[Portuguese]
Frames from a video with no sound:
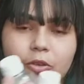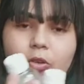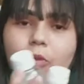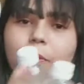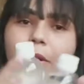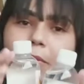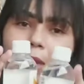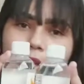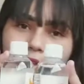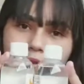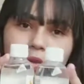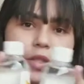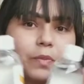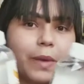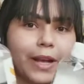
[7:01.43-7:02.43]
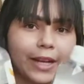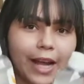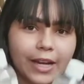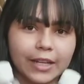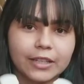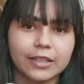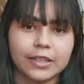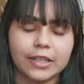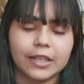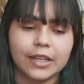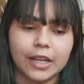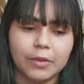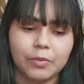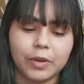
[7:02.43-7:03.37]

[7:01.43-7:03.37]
eu comprei mais duas para garantir, né?